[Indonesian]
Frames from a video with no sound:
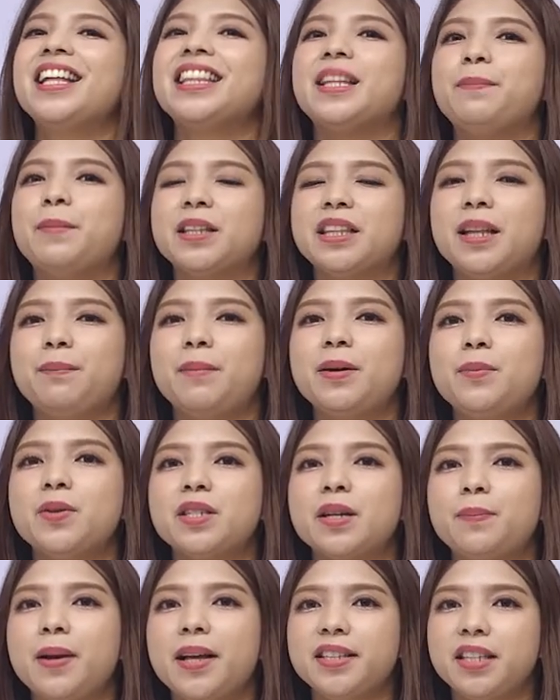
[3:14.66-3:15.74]
teman-teman
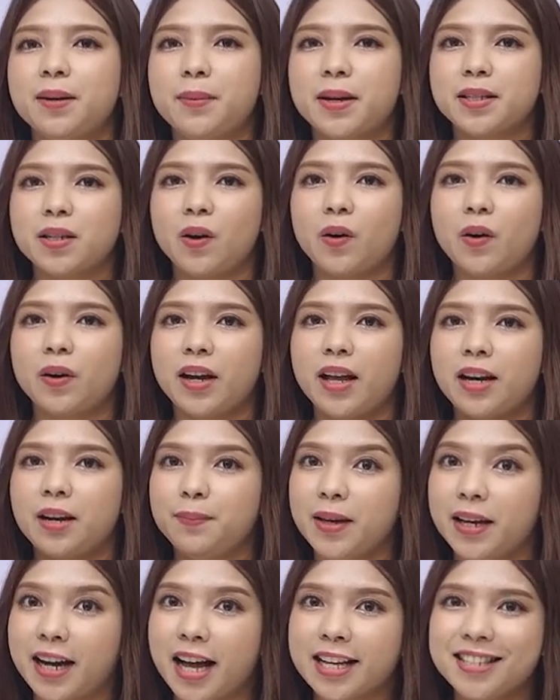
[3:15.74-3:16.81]
bisa belajar bahasa Korea
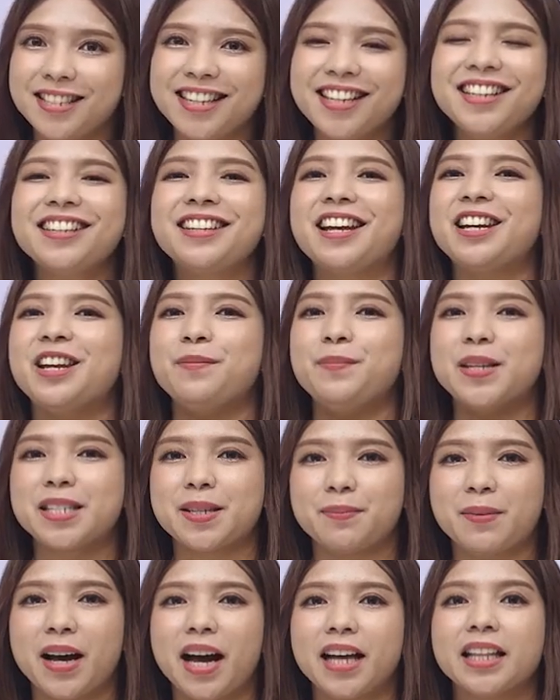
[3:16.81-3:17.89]
lebih rajin dan lebih
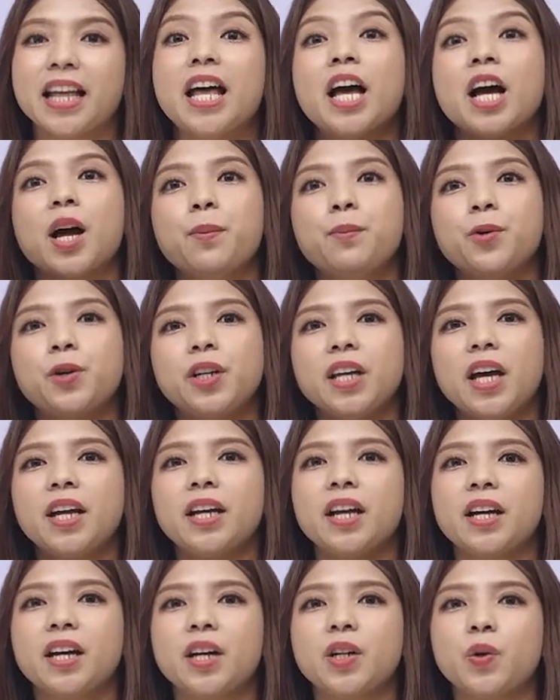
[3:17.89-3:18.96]
semangat. Kemudian
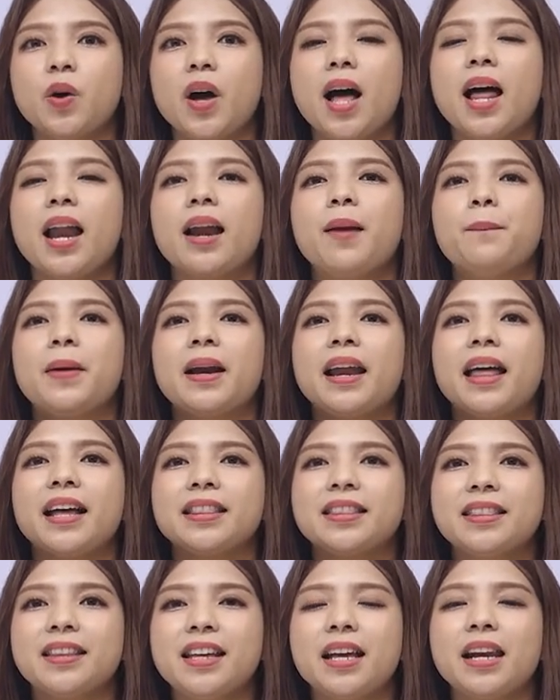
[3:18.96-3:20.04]
yang kedua
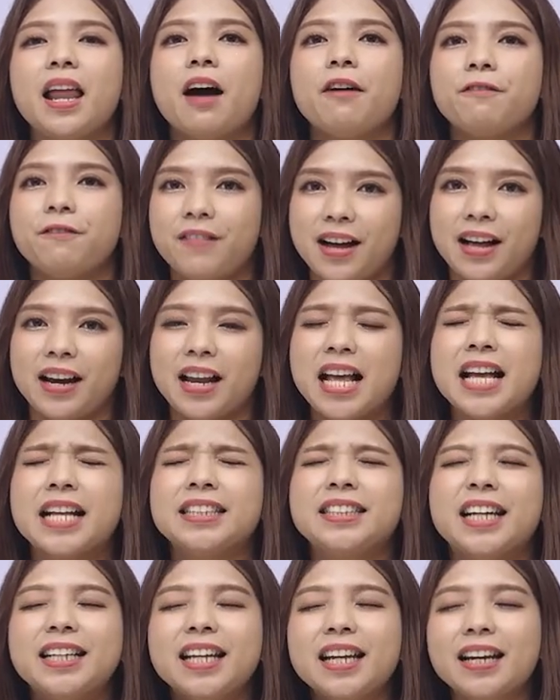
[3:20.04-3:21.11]
melatih lafal.
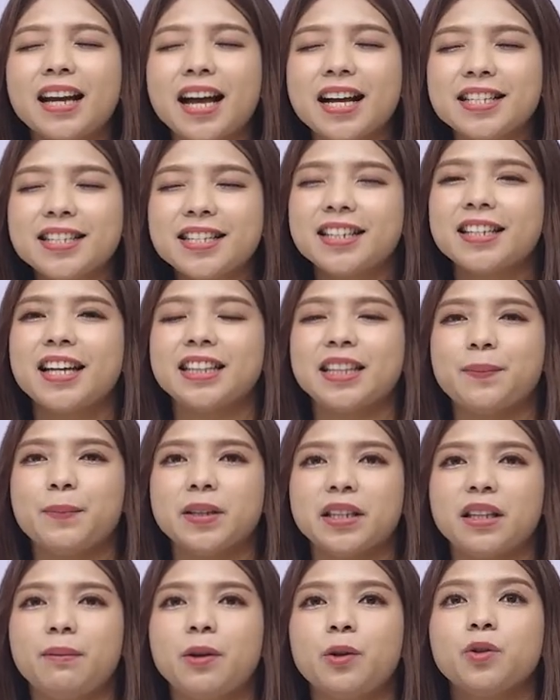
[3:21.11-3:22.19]
Jadi rajinlah
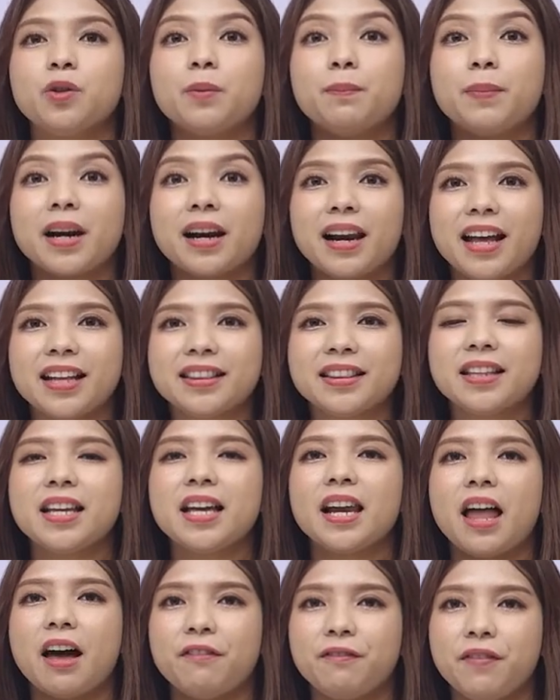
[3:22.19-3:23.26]
teman-teman untuk berlatih
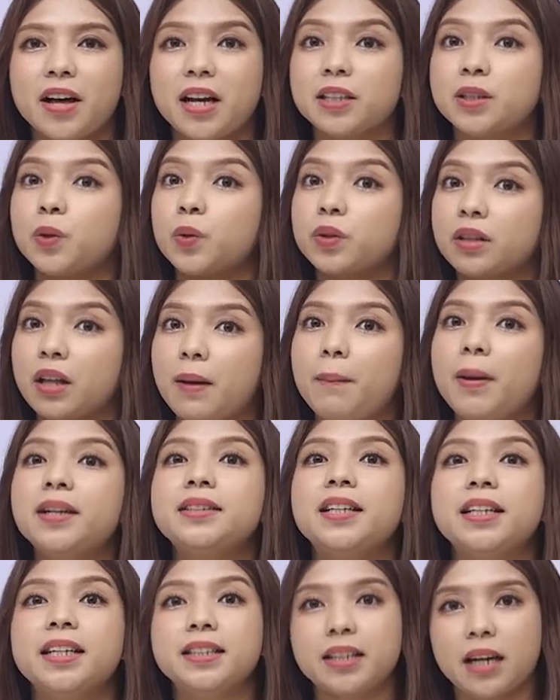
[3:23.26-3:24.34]
lafal terutama
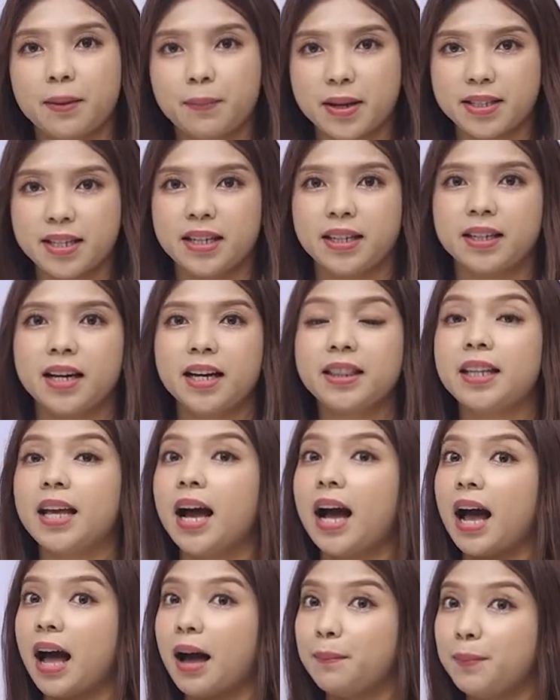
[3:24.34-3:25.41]
dari drama singkat yang
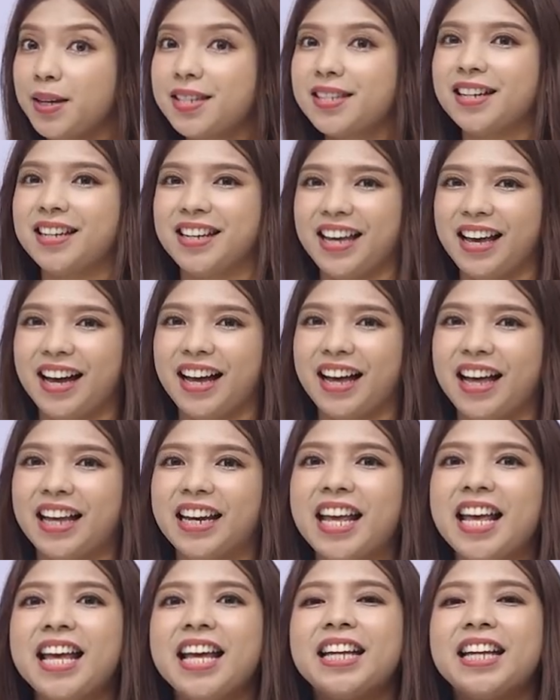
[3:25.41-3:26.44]
kami sediakan.